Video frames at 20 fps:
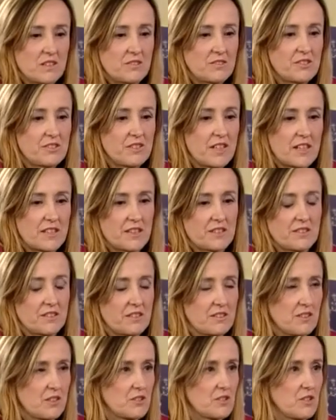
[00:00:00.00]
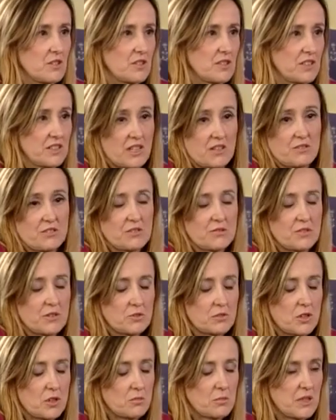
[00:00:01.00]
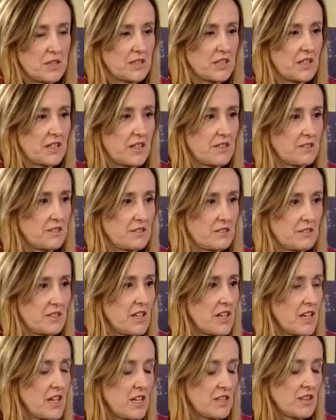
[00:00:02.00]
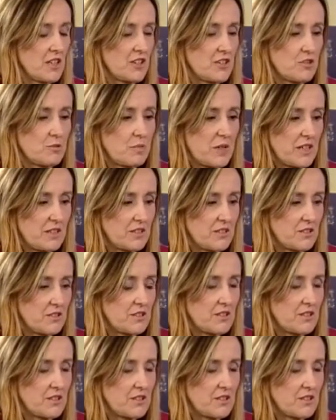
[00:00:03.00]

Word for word: w Stanach Zjednoczonych, nawet w Europie teraz też bardzo